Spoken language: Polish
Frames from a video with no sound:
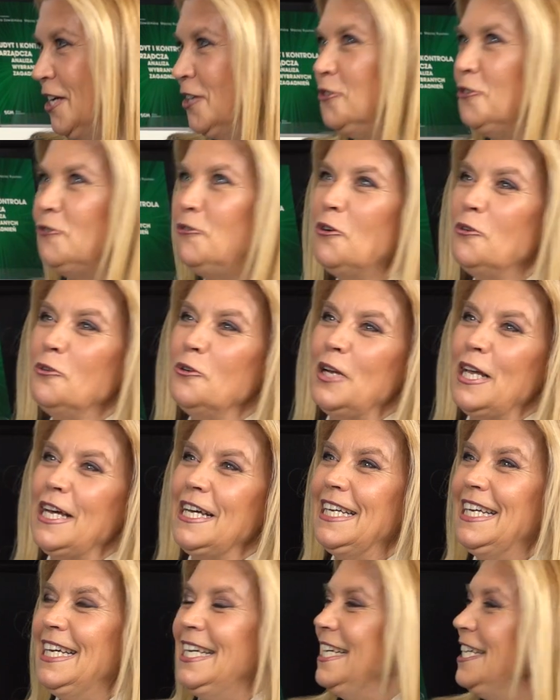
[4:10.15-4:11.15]
No w
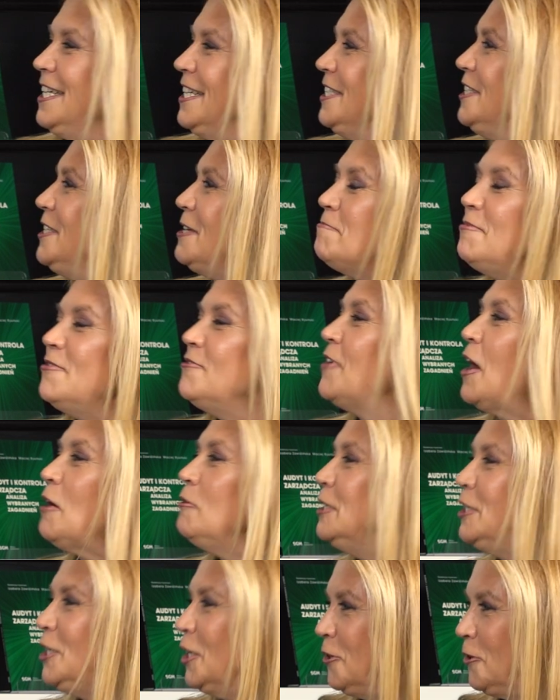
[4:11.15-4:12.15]
ogóle
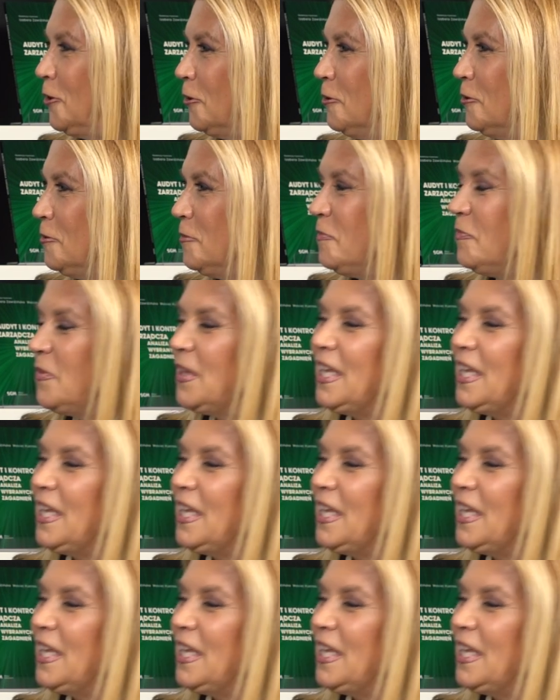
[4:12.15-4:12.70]
niebywały tytuł.